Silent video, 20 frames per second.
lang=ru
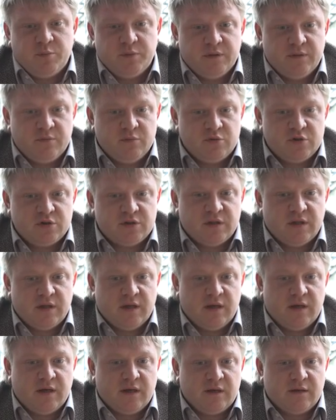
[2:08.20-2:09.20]
потому
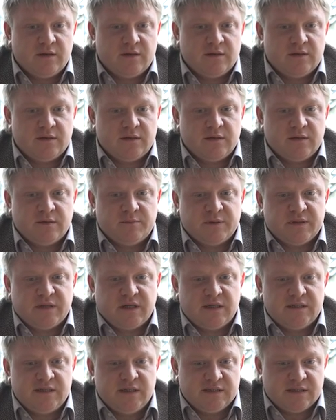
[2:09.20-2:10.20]
что, э,
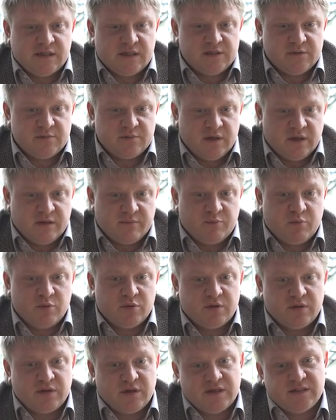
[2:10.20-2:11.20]
подходя, скажем так,
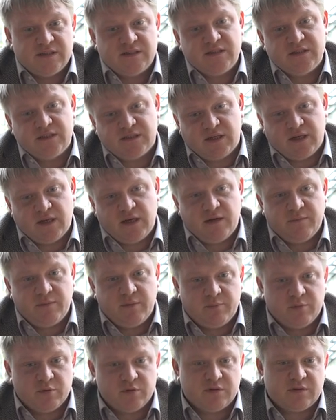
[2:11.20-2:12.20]
под российские, либо
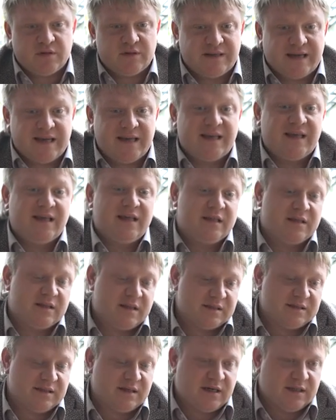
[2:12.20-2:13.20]
под
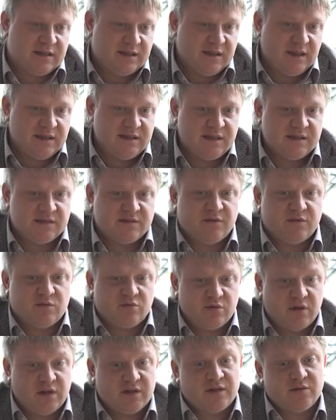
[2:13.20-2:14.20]
какие-то законодательства
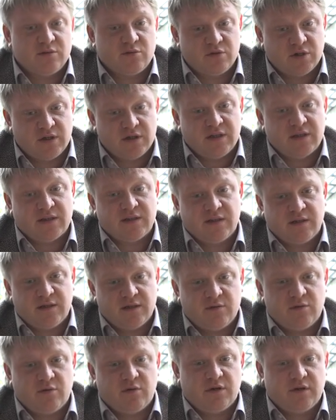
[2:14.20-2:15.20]
туда, на тот рынок, на
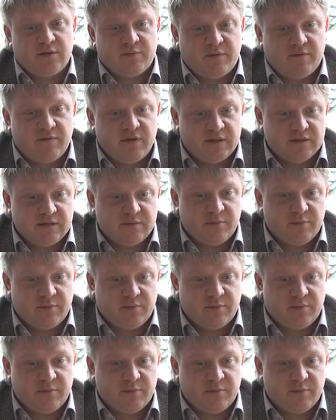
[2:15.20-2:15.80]
который отправляется